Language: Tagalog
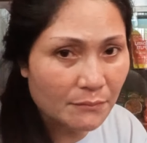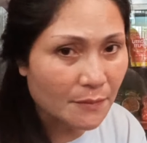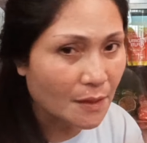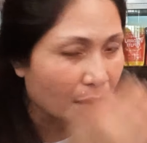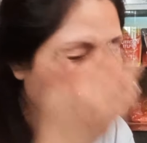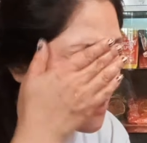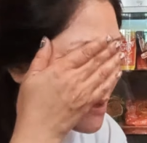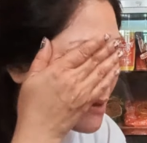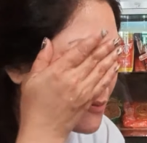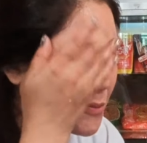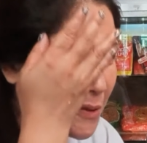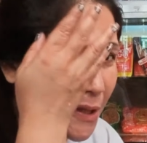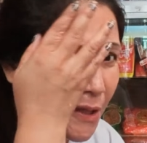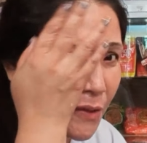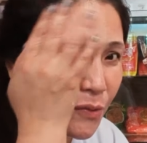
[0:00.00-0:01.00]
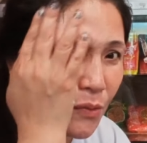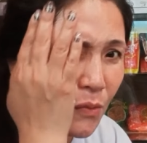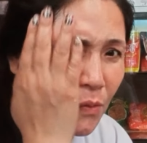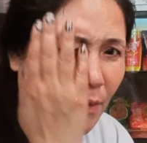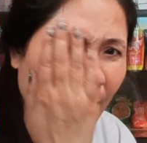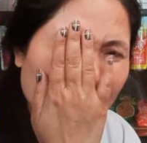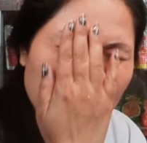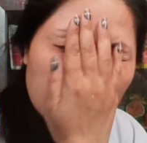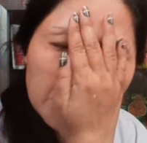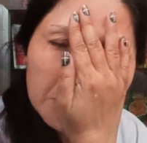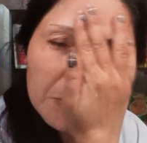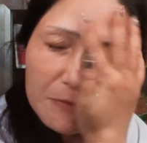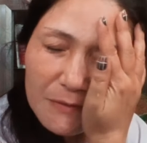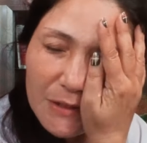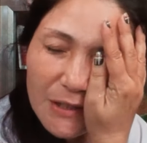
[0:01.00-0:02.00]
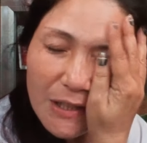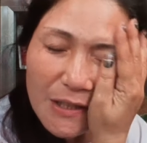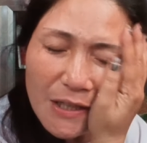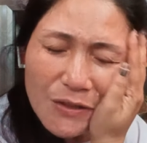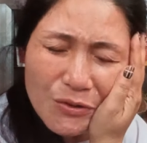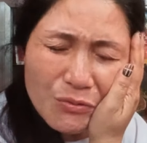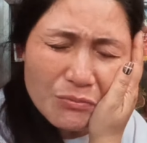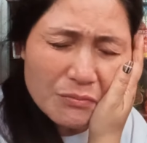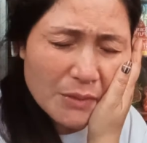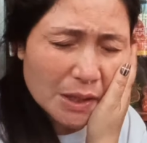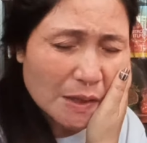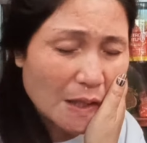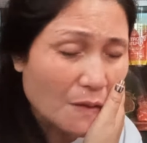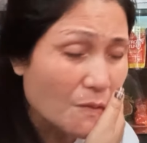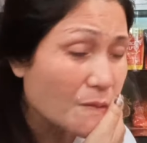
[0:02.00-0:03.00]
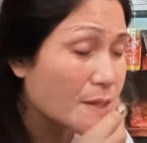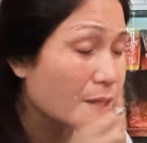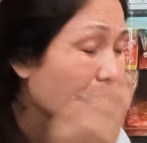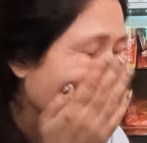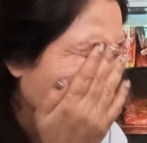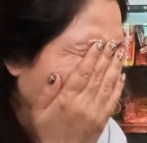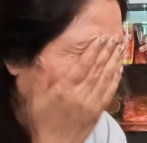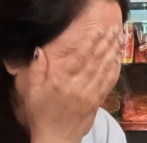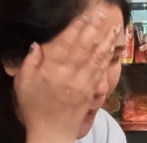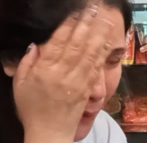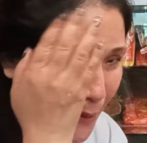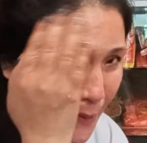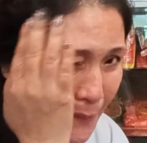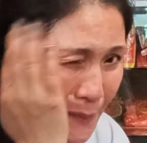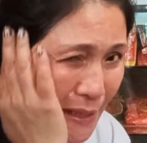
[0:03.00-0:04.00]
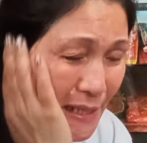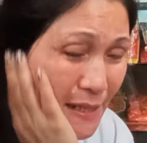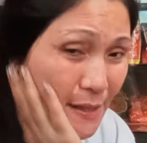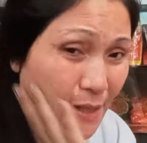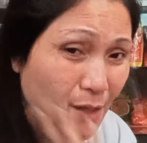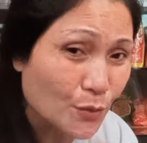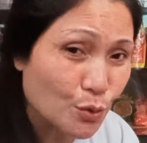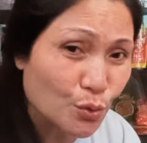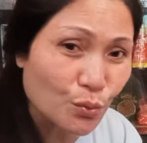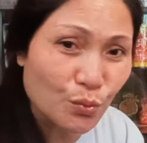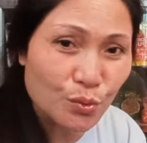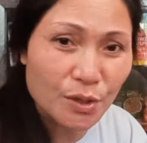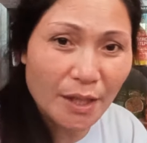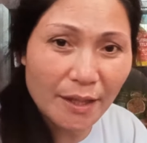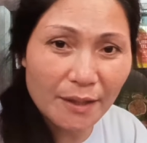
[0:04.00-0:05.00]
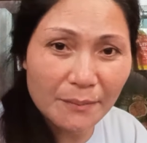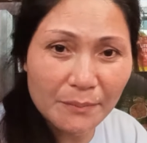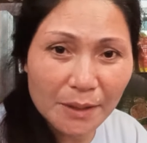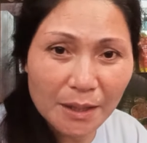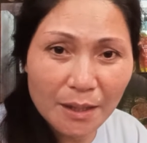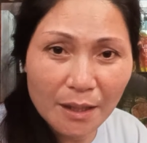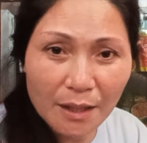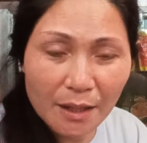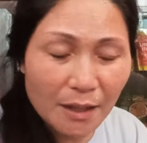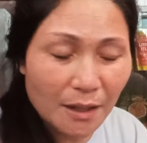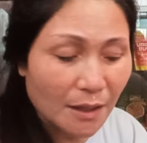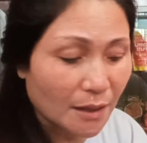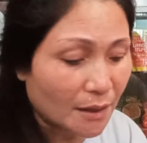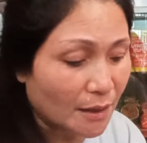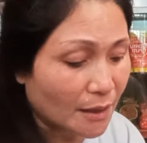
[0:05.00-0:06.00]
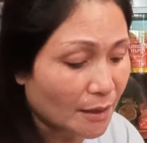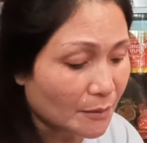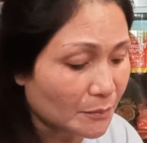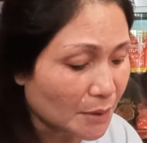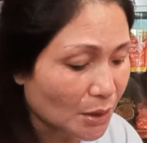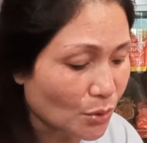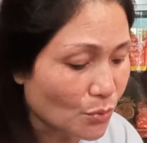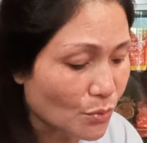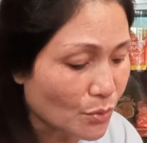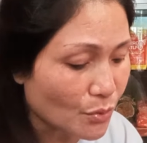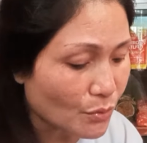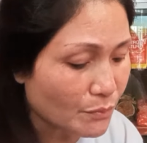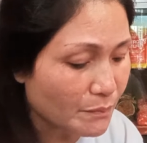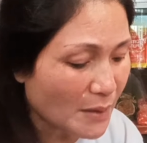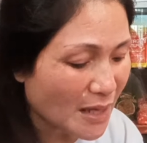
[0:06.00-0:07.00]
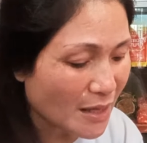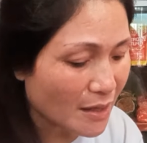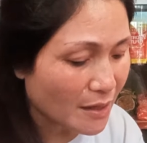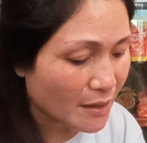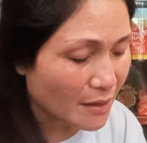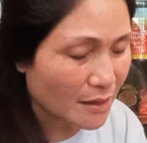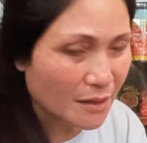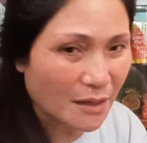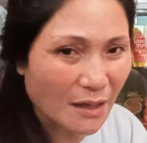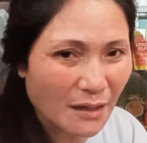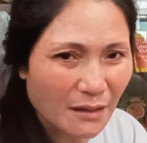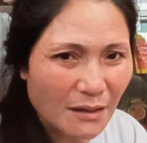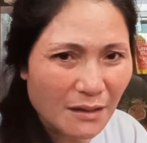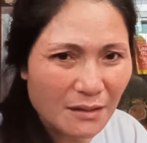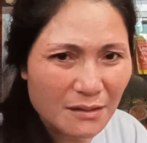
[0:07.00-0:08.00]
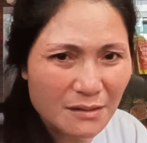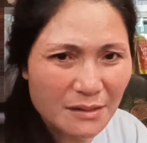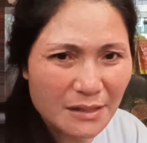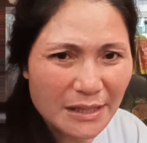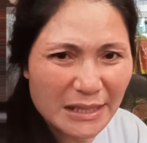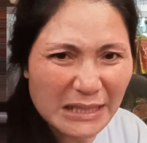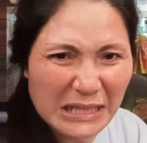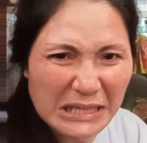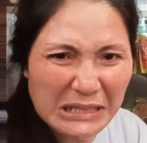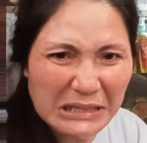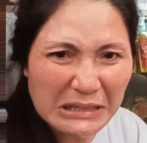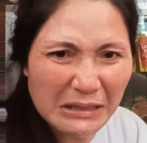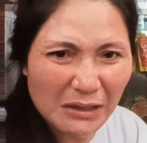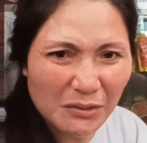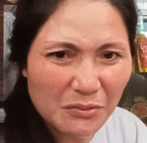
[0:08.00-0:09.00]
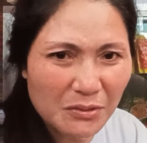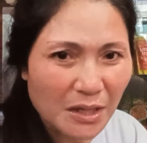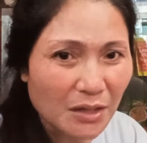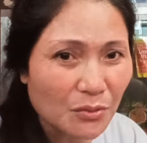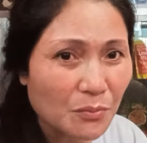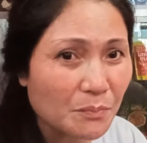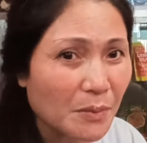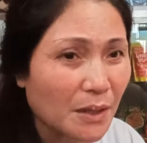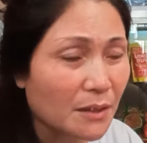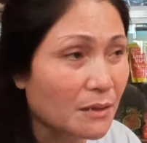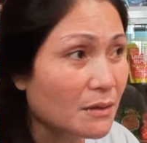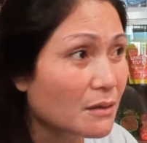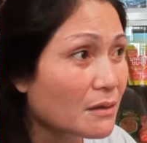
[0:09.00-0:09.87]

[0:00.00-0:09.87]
tagal ako nakatulog tapos sana yung mata ko kasi maagang magising gusto ko sana ma matulog ba eh talagang gisingin ako lalo pag